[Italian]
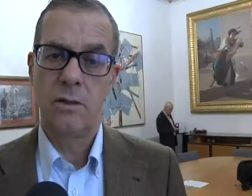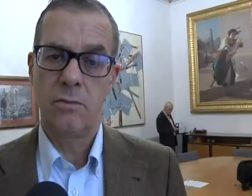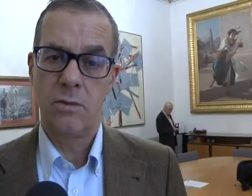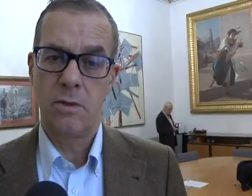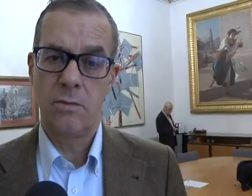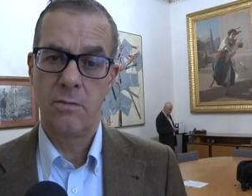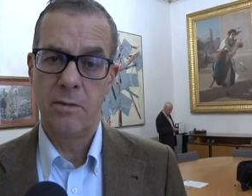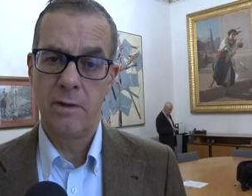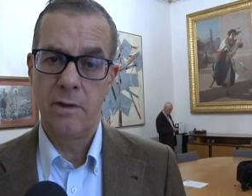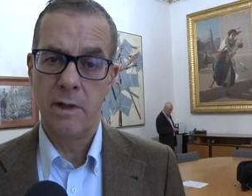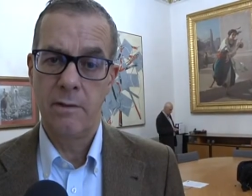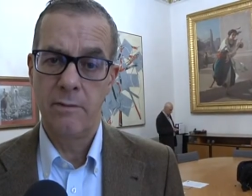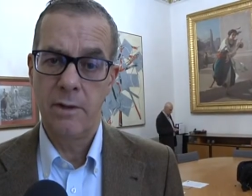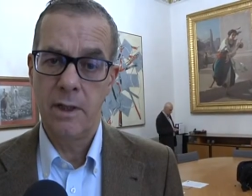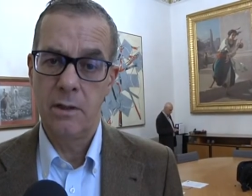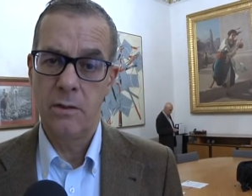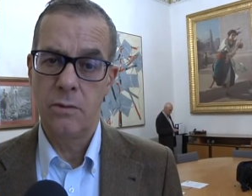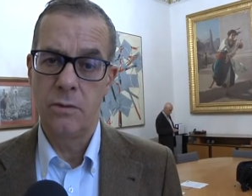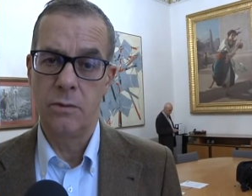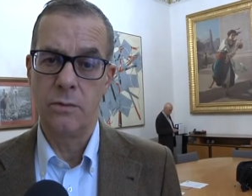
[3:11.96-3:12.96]

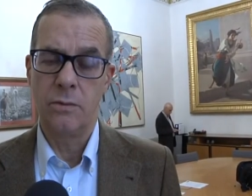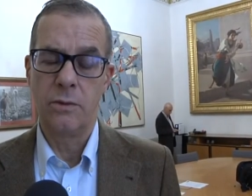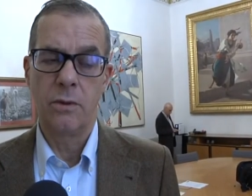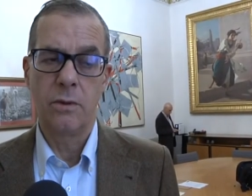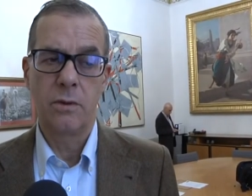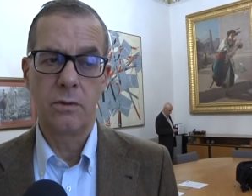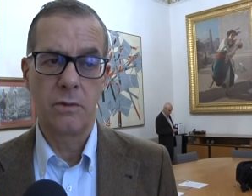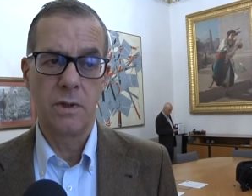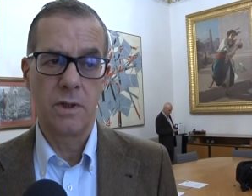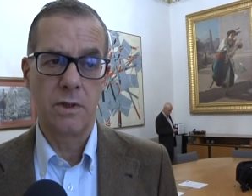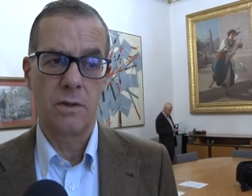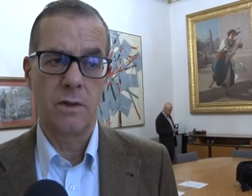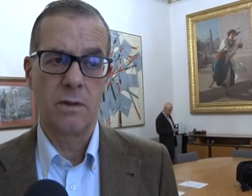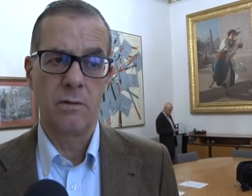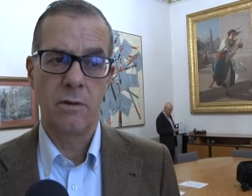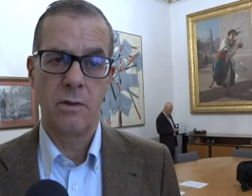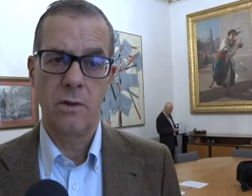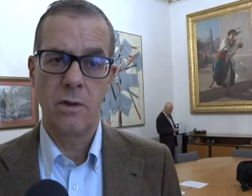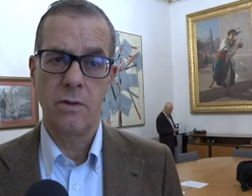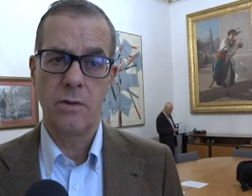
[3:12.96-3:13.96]
2021, questo
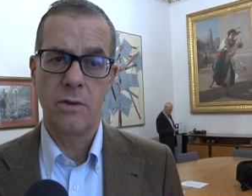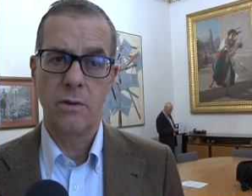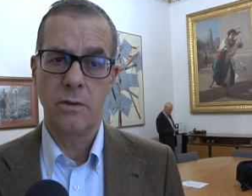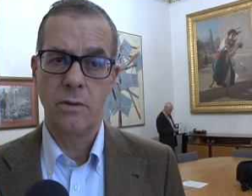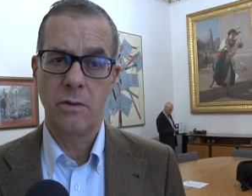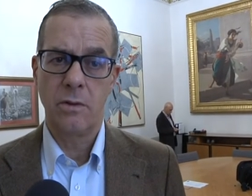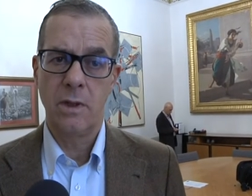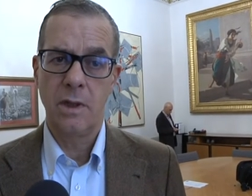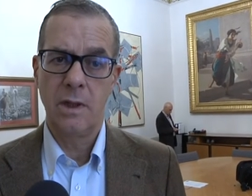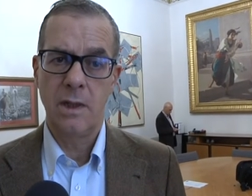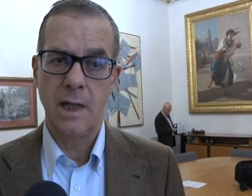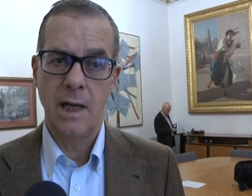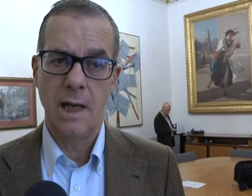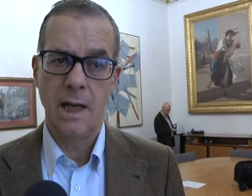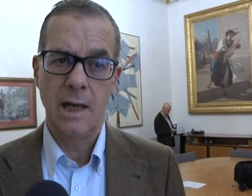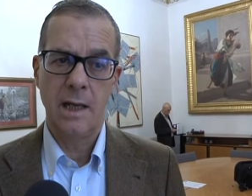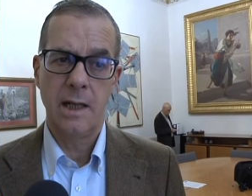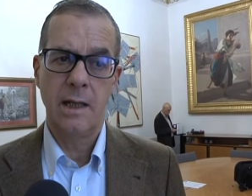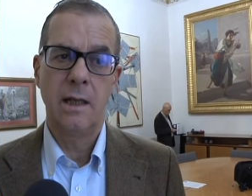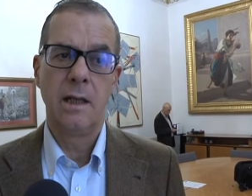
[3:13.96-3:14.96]
lo voglio
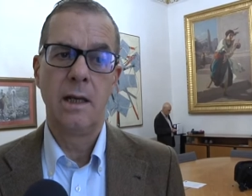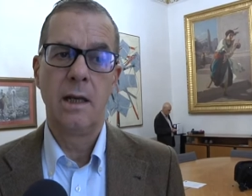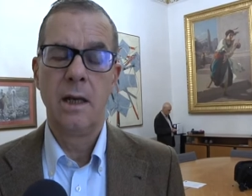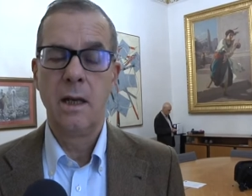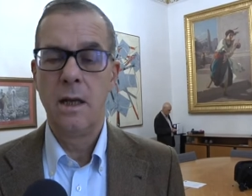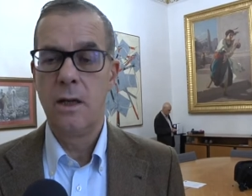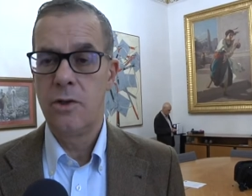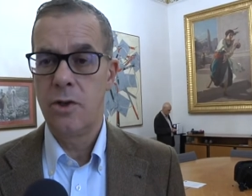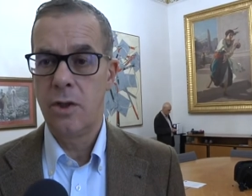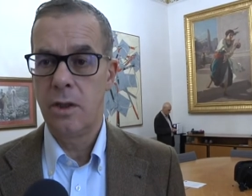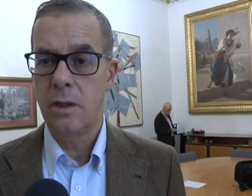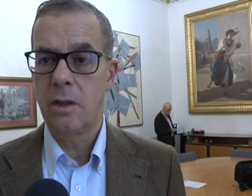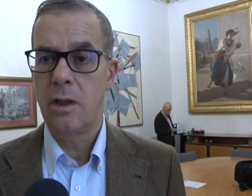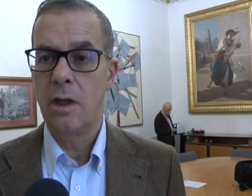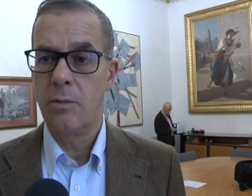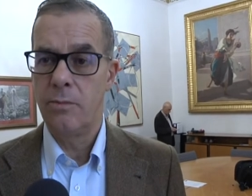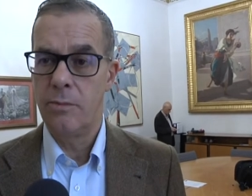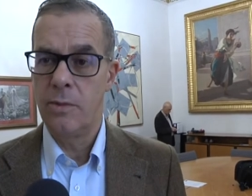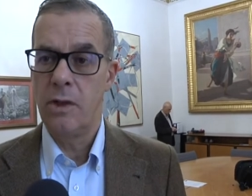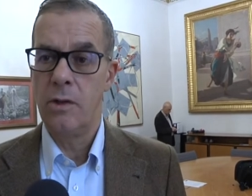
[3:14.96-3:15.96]
sottolineare,
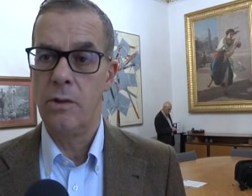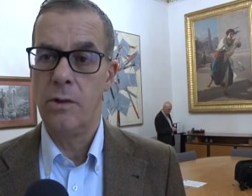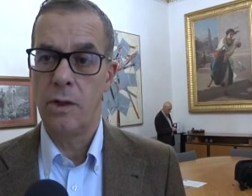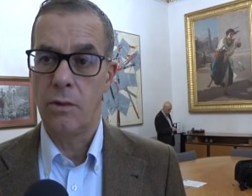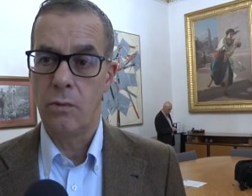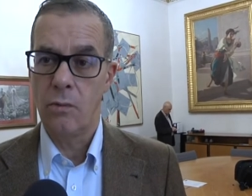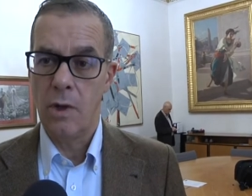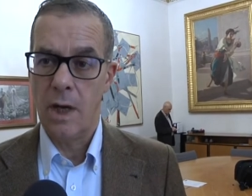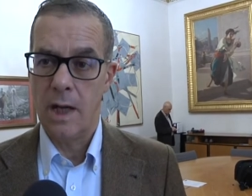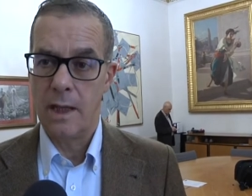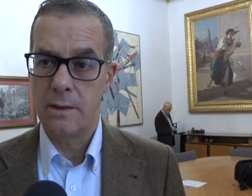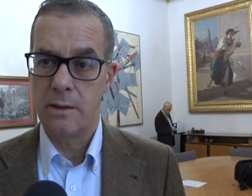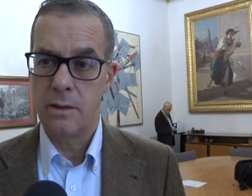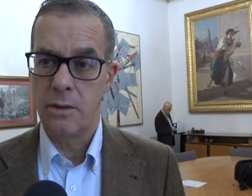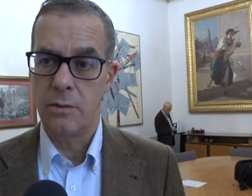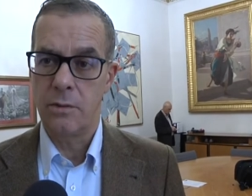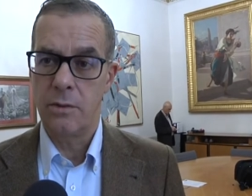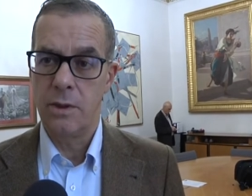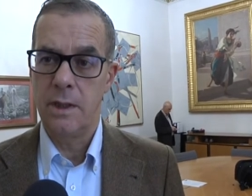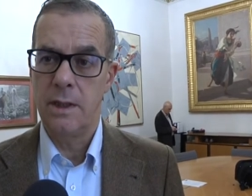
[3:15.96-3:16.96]
circa 1 milione e
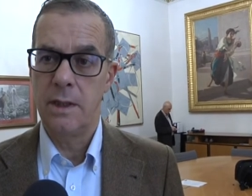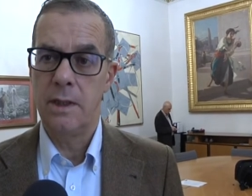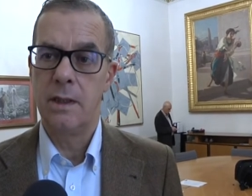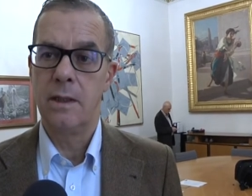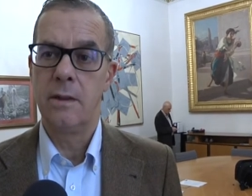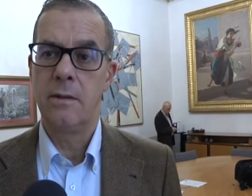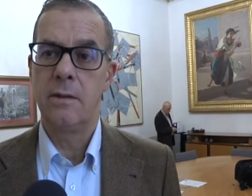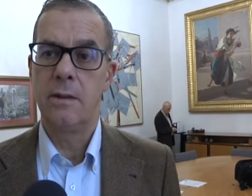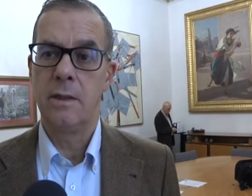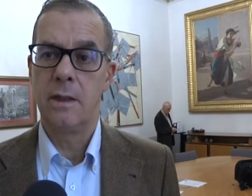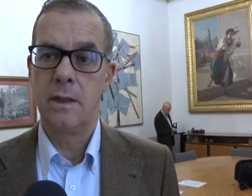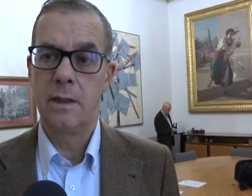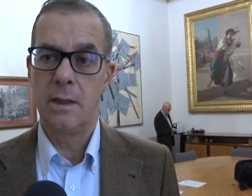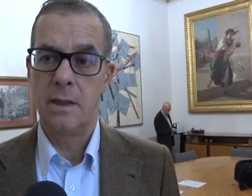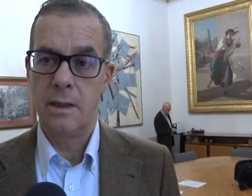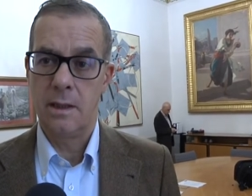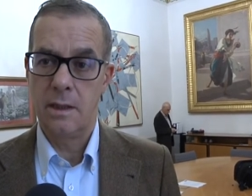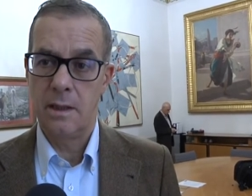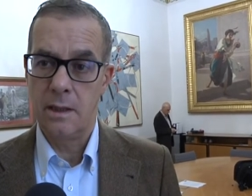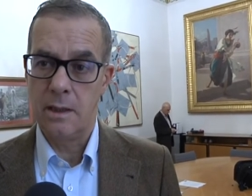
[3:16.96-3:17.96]
4, quindi
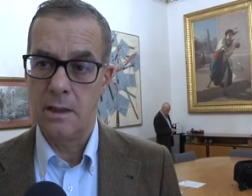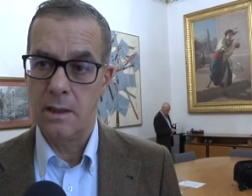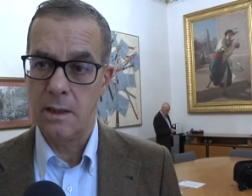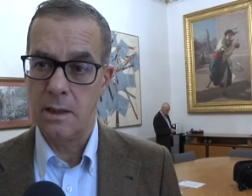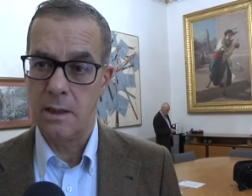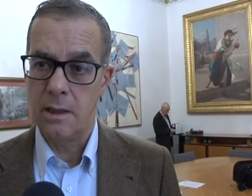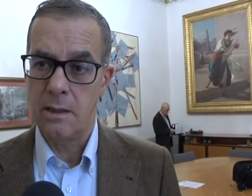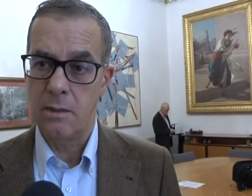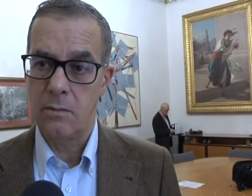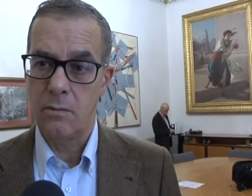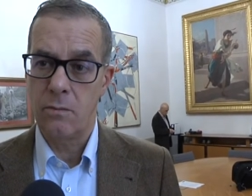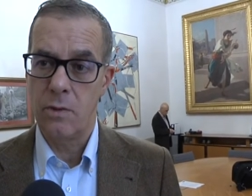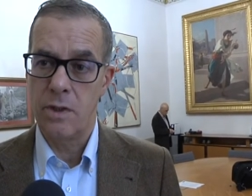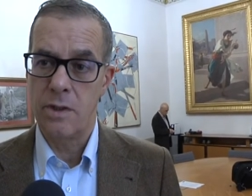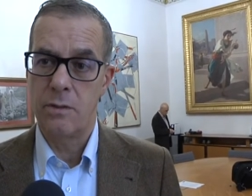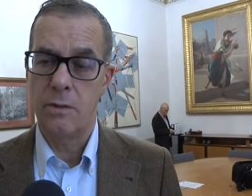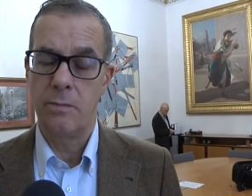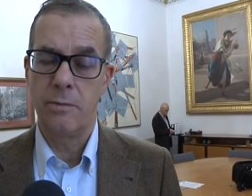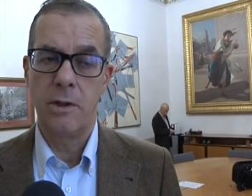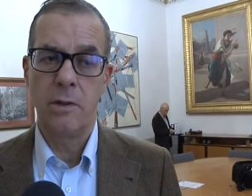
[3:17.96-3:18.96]
eh,
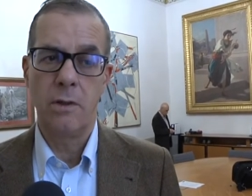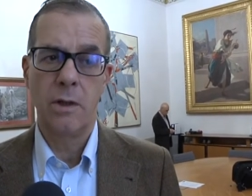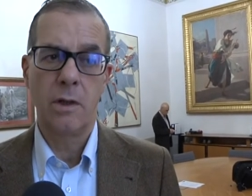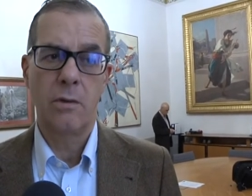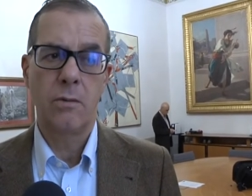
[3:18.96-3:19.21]
questo 1 milione e